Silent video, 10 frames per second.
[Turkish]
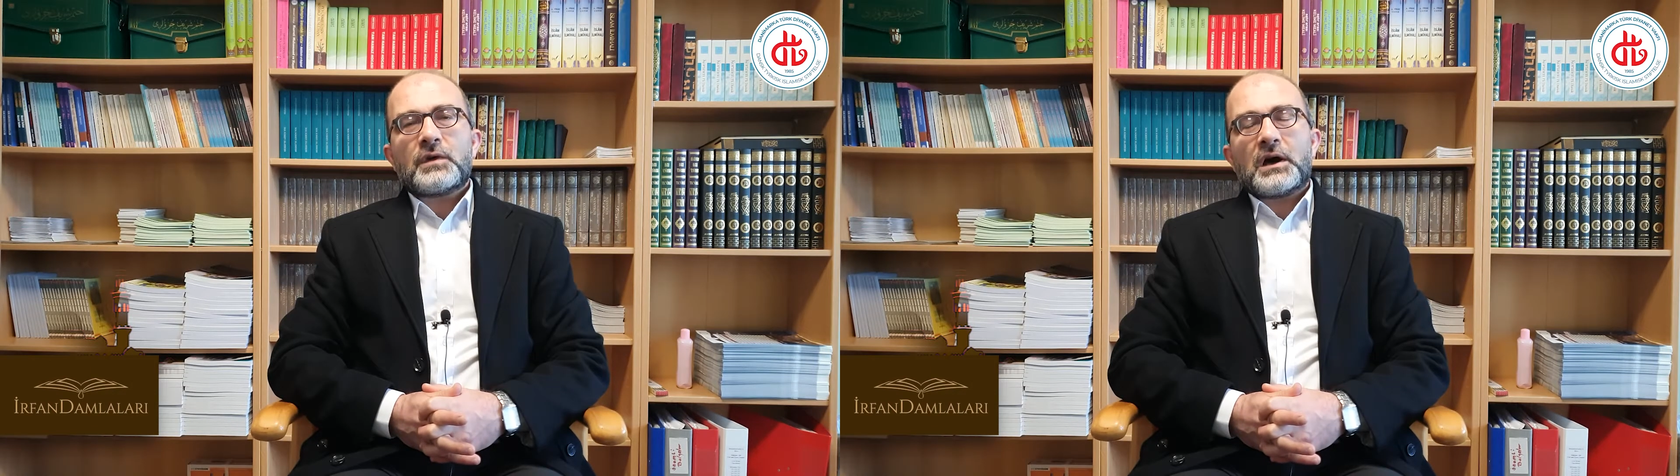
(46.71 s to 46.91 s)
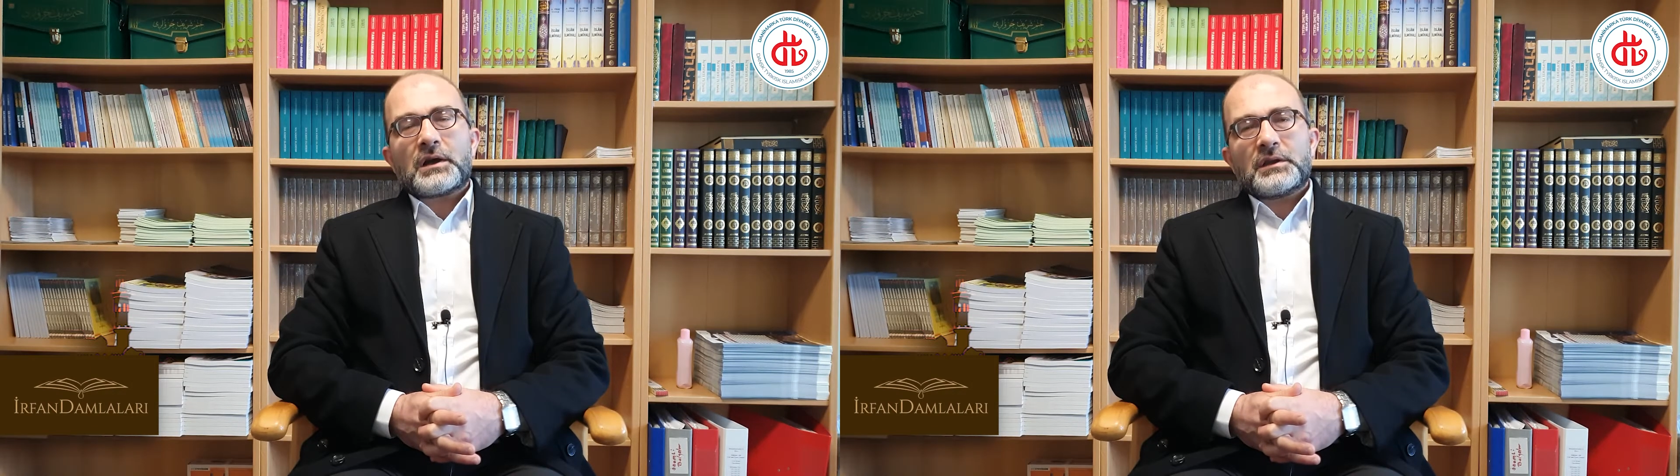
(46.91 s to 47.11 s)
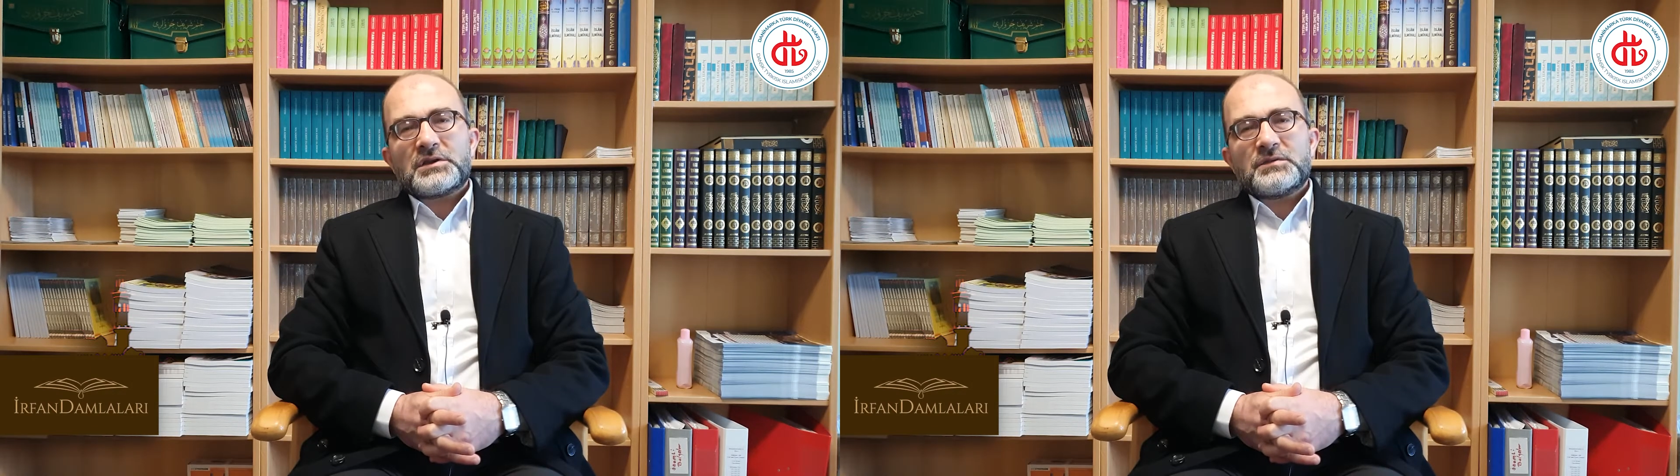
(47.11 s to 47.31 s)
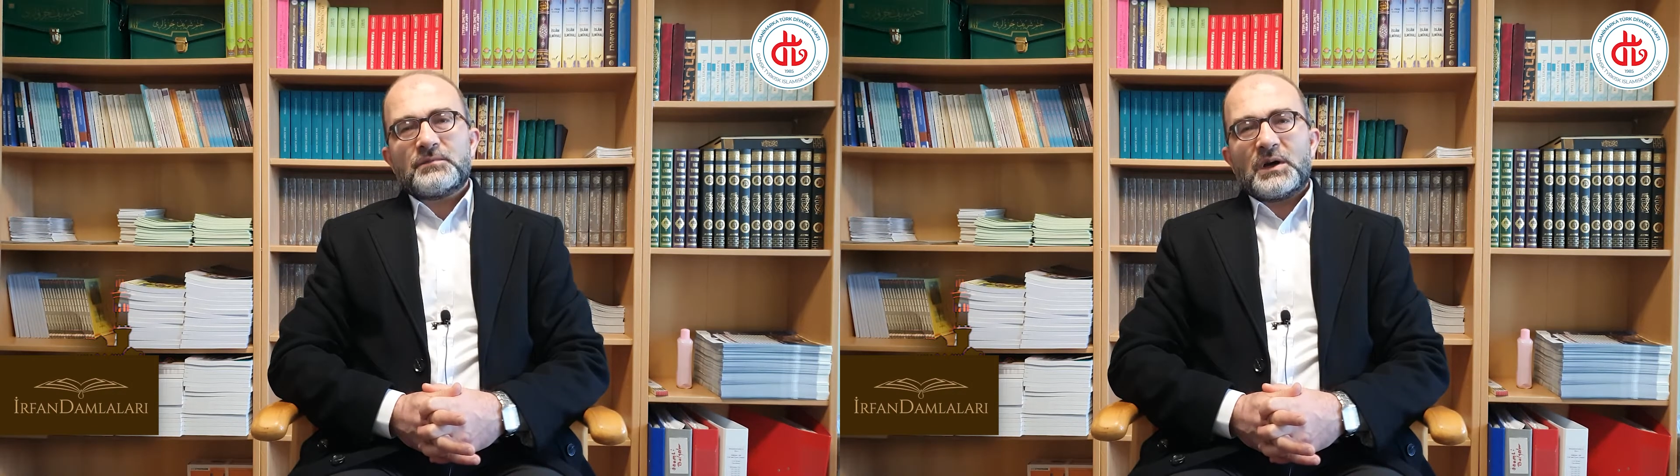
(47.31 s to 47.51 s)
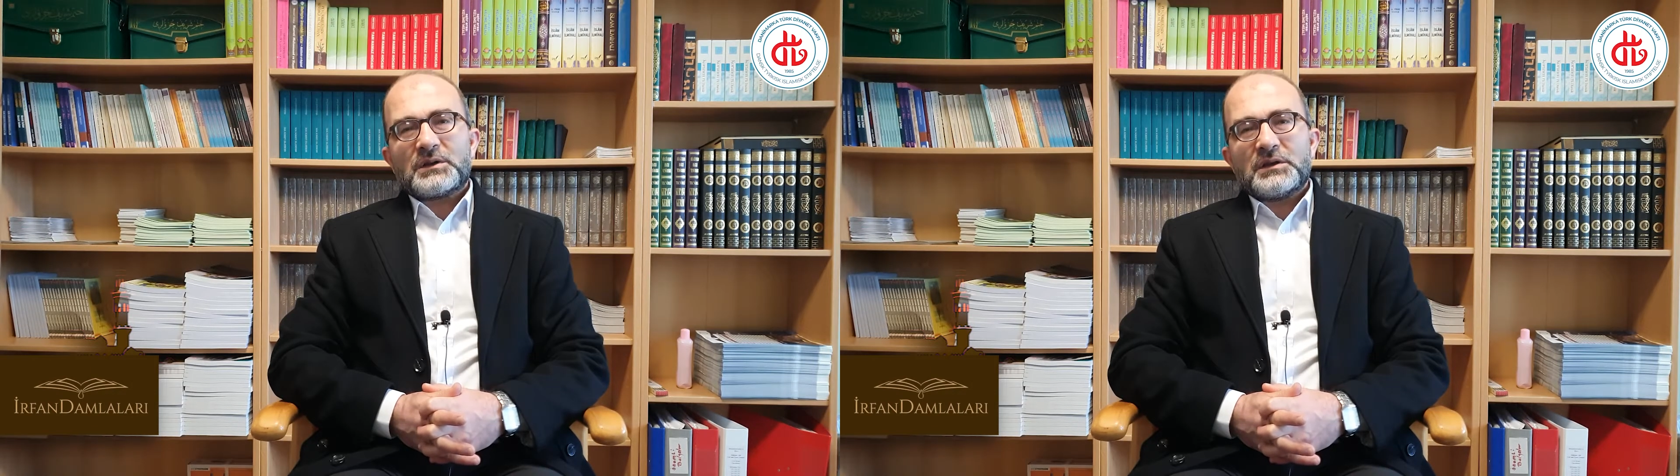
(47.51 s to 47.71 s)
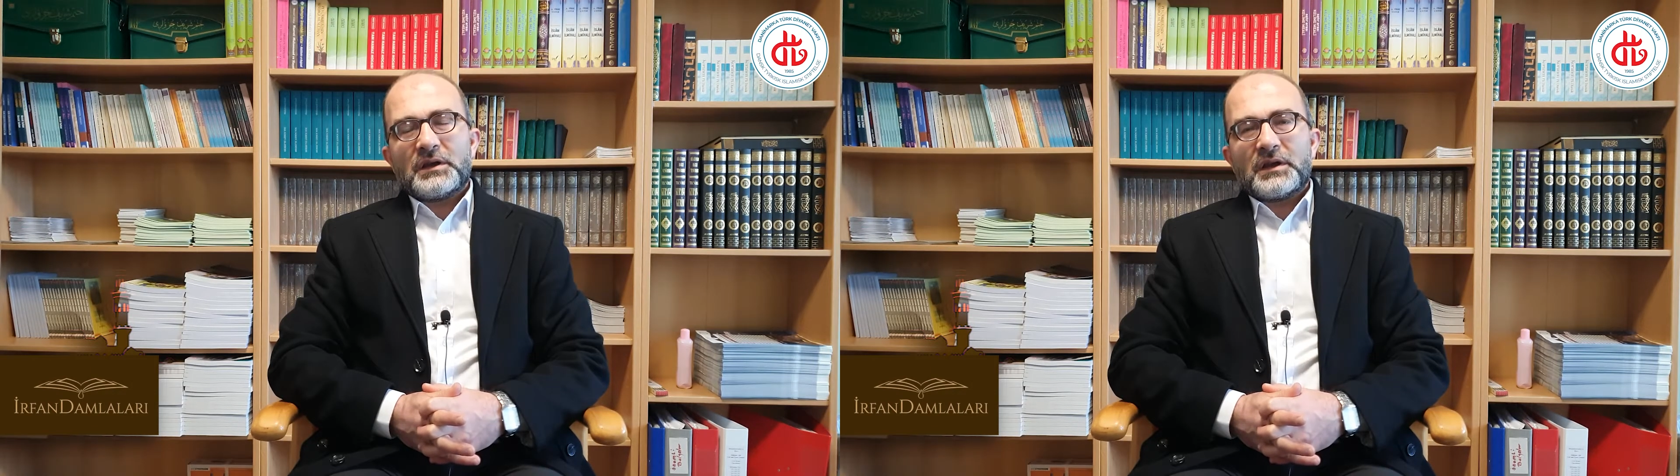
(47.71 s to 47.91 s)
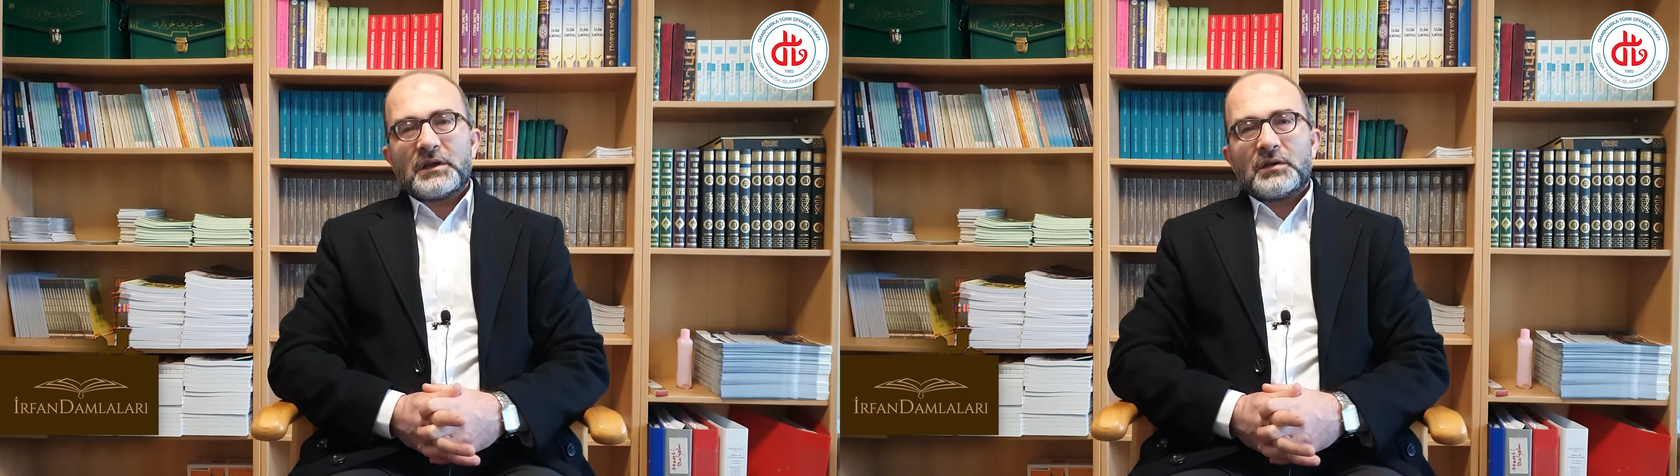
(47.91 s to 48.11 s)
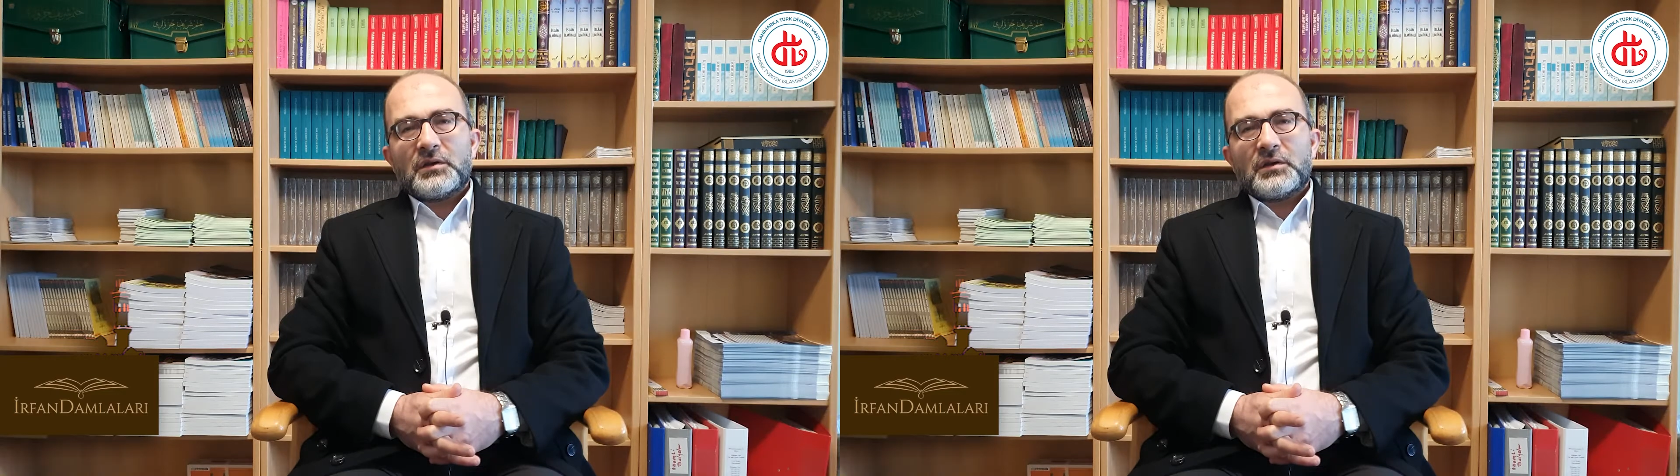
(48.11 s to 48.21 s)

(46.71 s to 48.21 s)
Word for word: ve arkadaşım var diyerek